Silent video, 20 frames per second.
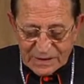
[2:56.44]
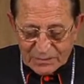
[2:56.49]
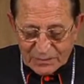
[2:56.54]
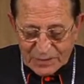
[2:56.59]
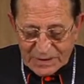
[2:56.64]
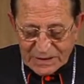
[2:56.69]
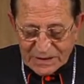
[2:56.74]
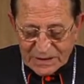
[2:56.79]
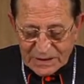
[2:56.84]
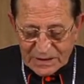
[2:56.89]
di
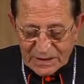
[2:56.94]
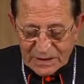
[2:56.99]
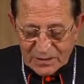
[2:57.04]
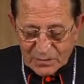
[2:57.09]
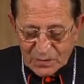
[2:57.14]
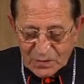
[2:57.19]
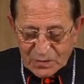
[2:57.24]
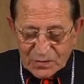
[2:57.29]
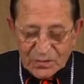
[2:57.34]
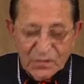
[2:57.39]
pace nel
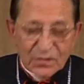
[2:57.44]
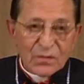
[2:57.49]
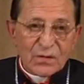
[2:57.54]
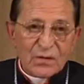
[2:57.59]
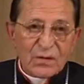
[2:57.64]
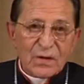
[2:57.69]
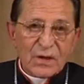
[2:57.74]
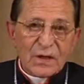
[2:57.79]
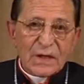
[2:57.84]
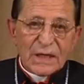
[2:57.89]

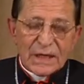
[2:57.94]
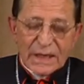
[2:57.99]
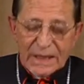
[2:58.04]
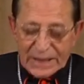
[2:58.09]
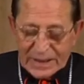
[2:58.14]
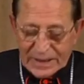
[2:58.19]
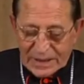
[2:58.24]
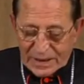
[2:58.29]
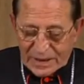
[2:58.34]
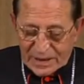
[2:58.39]
mondo
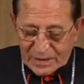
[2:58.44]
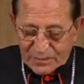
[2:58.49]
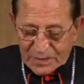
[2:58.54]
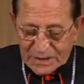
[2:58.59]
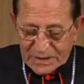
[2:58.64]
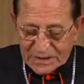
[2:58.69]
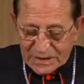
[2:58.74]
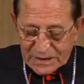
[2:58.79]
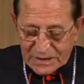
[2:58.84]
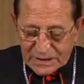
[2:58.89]
è
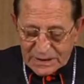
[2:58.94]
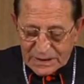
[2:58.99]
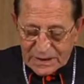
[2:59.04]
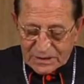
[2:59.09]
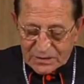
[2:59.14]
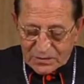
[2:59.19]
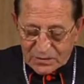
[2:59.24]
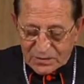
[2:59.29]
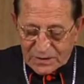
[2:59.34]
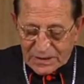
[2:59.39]

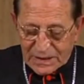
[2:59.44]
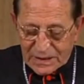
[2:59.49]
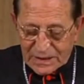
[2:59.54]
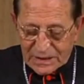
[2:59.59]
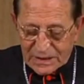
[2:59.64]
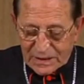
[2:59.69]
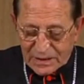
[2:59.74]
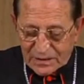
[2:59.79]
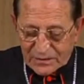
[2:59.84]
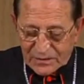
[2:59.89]
rappresentato
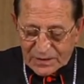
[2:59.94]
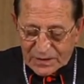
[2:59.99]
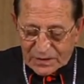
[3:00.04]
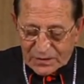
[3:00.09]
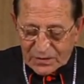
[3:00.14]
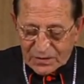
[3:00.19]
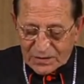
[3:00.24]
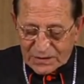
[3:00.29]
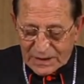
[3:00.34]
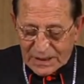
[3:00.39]
dalle
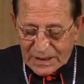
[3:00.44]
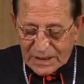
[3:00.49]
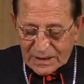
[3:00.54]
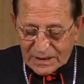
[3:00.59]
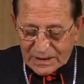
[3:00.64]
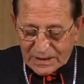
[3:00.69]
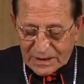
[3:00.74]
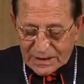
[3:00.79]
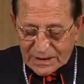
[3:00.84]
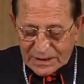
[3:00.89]

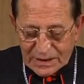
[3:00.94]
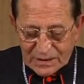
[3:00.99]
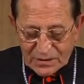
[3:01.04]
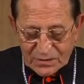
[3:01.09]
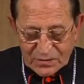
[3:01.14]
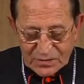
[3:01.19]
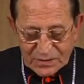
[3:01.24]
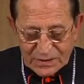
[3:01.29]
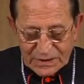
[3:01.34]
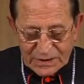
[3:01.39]
difficoltà che
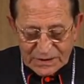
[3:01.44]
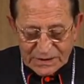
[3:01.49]
tanto i